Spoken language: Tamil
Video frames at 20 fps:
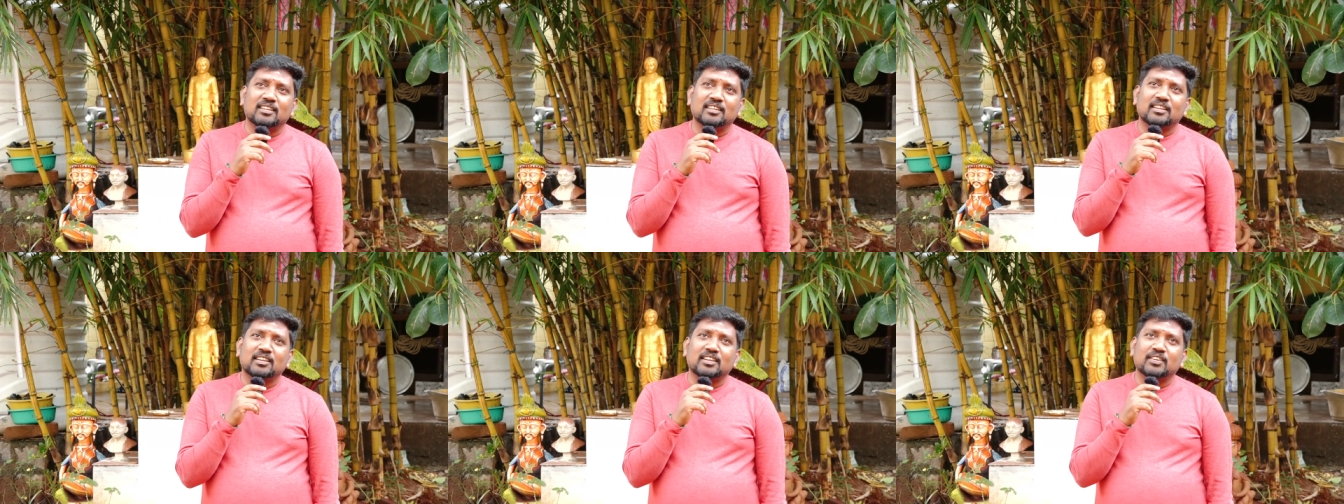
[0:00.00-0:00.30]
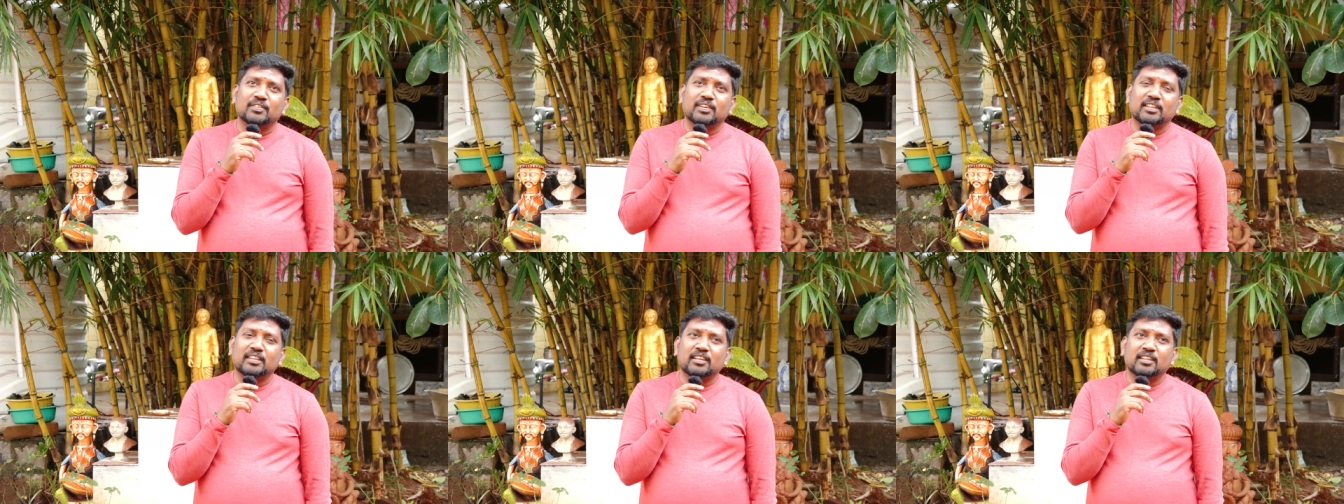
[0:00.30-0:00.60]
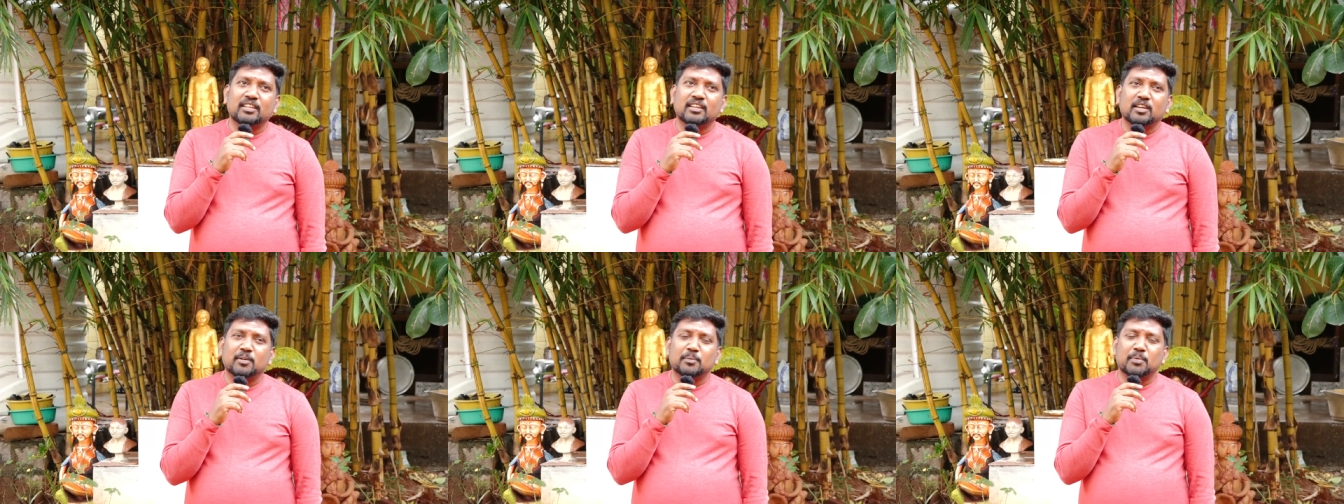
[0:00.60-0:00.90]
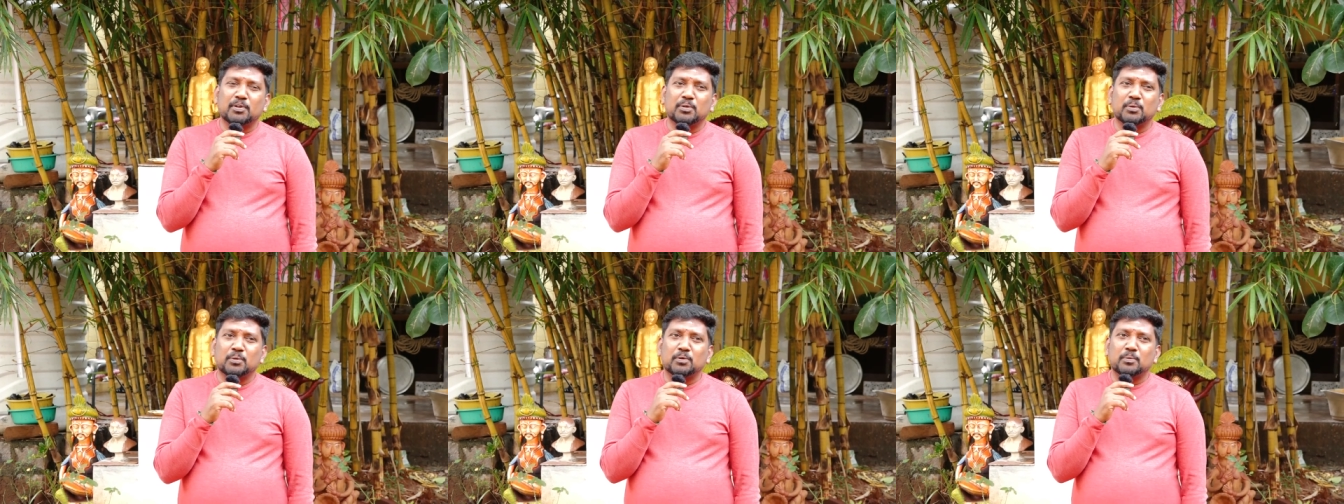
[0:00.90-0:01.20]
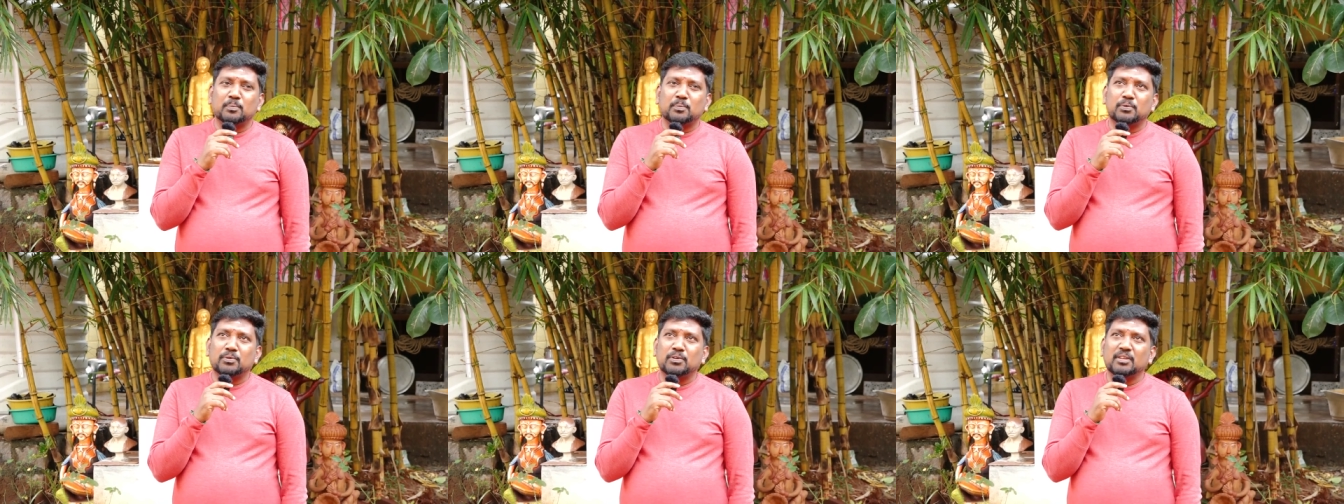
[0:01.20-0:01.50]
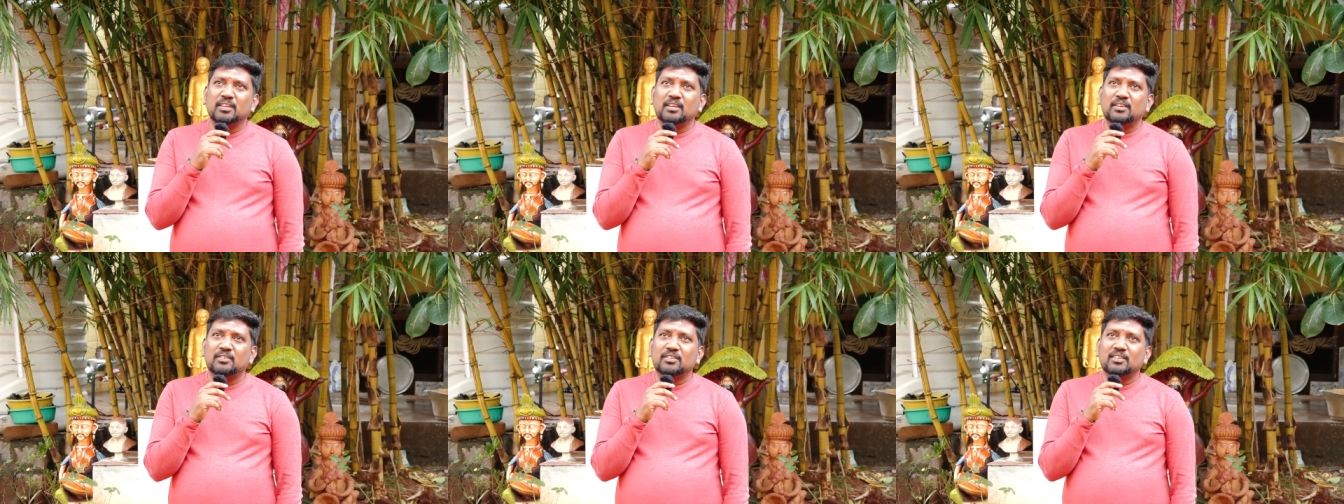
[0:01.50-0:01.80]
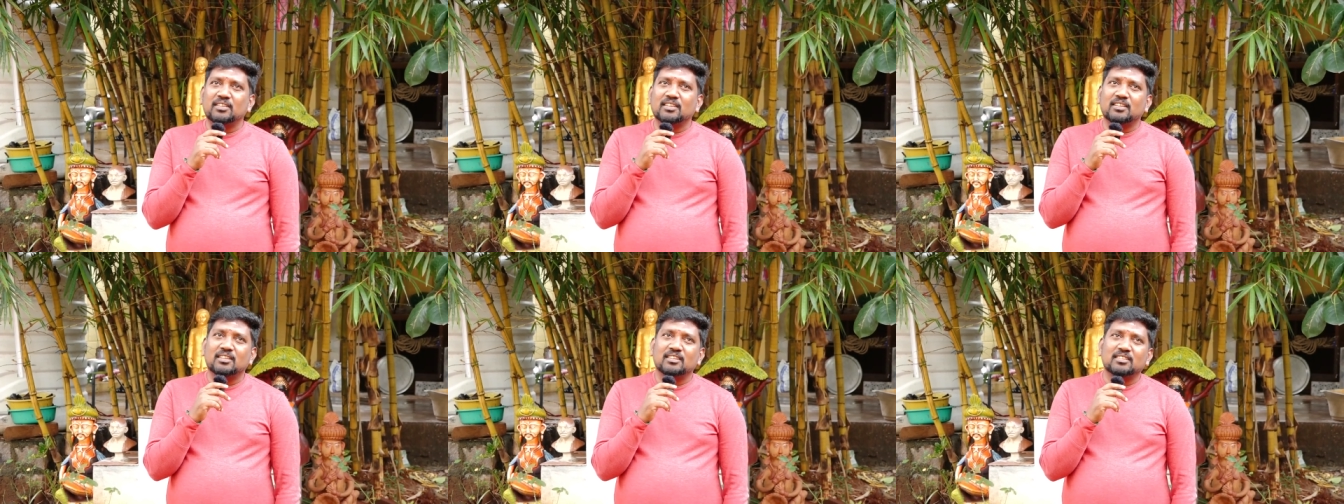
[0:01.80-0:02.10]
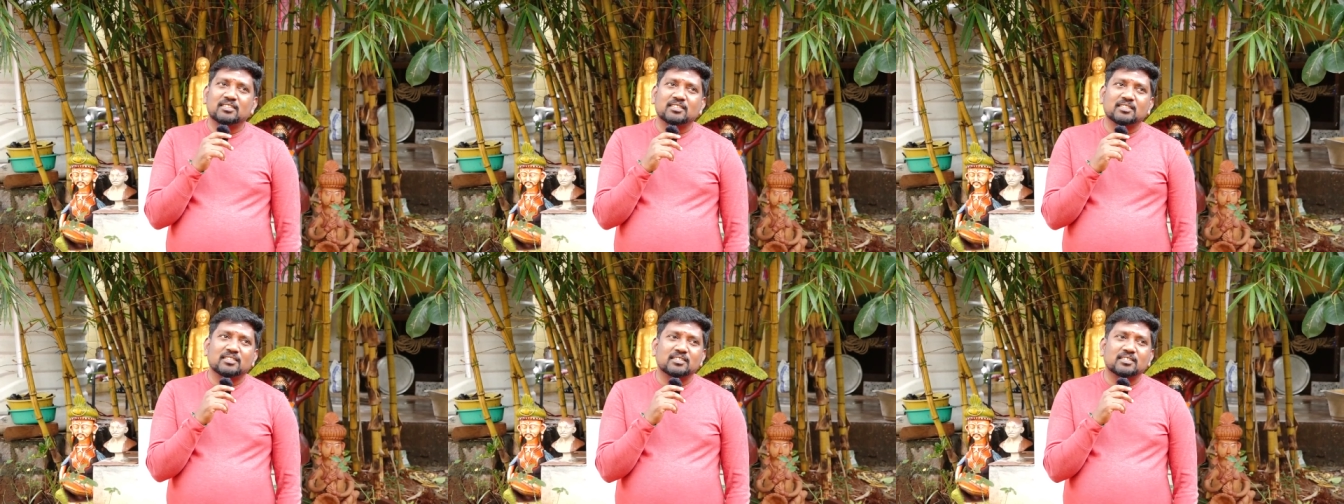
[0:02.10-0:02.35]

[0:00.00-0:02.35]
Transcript: இங்கே வந்ததுக்கப்புறம் ஒரு புரிதல் வந்தது